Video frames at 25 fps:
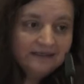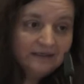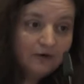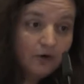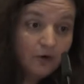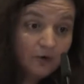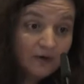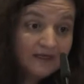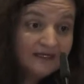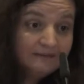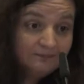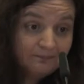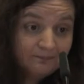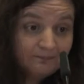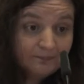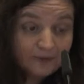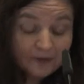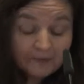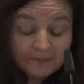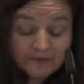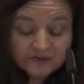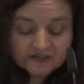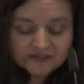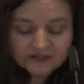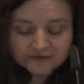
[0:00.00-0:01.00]
o el
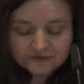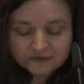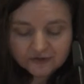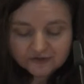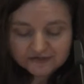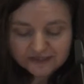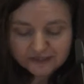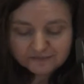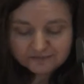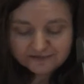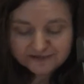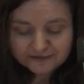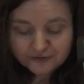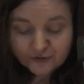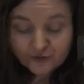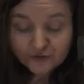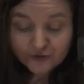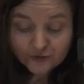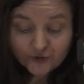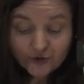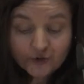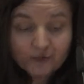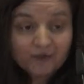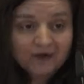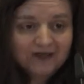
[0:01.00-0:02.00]
propio sector del vino
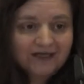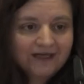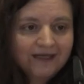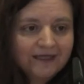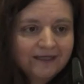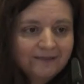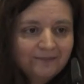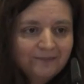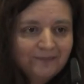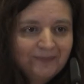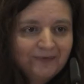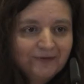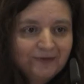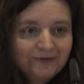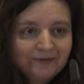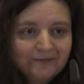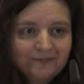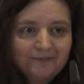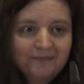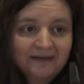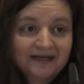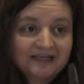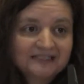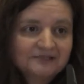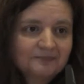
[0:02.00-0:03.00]
como ejemplo
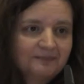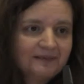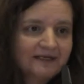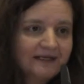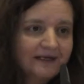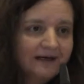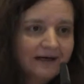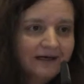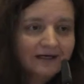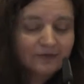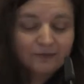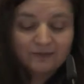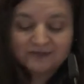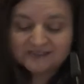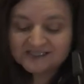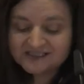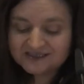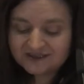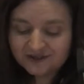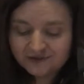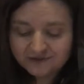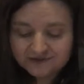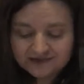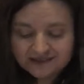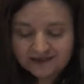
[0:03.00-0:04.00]
para explicar
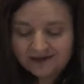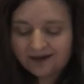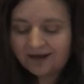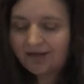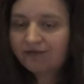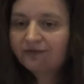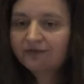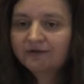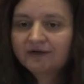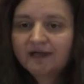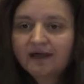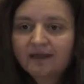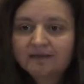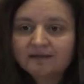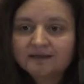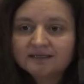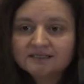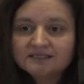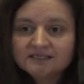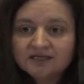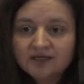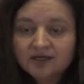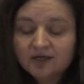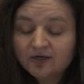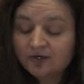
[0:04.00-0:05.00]
cuestiones
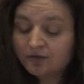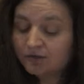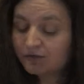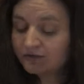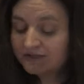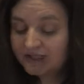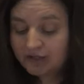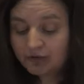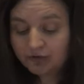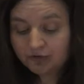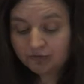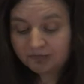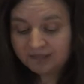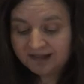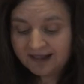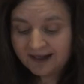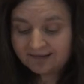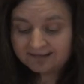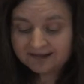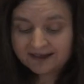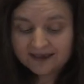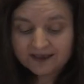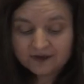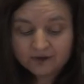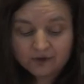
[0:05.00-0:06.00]
relacionadas con economía
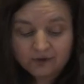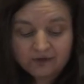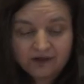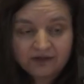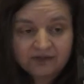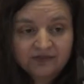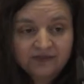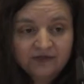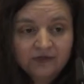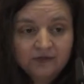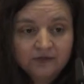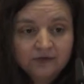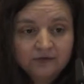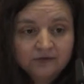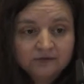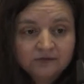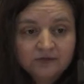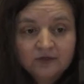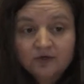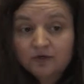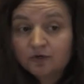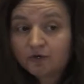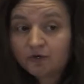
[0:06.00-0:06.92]
de la innovación,